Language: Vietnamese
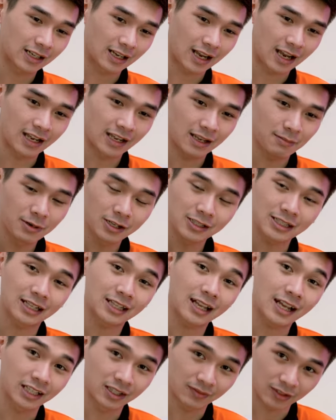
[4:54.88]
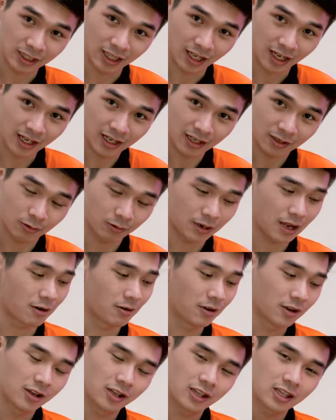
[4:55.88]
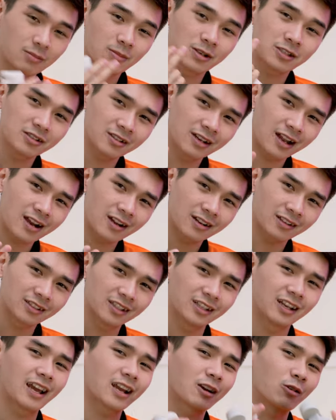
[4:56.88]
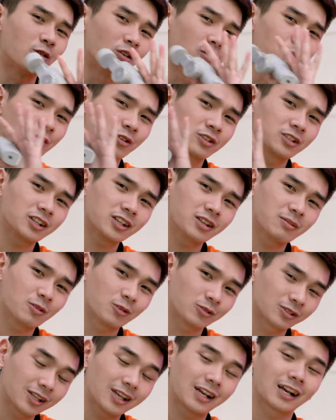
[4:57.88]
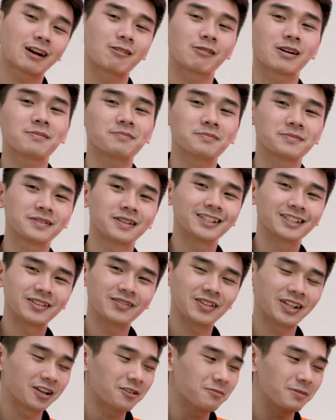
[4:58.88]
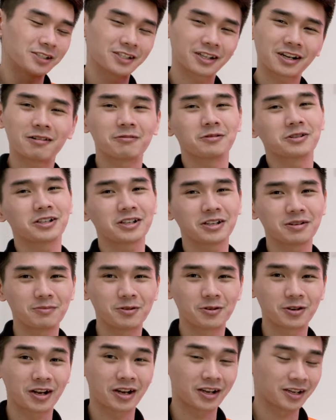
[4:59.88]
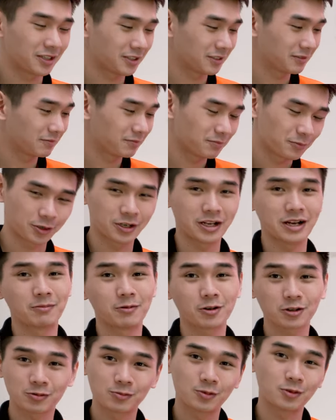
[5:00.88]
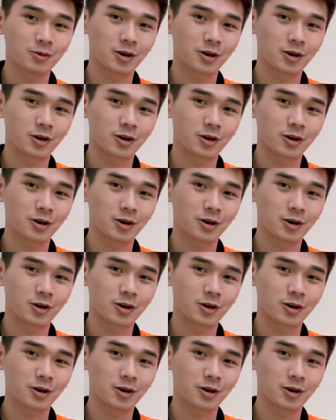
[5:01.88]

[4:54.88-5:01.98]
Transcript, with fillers: cái mức giá thành thì vẫn thế, đúng không nào? Nhưng mà chức năng thì lại của một chiếc gimbal rất là cao cấp. Chính vì thế mà mình sẽ cộng với chiếc gimbal này một điểm Osmo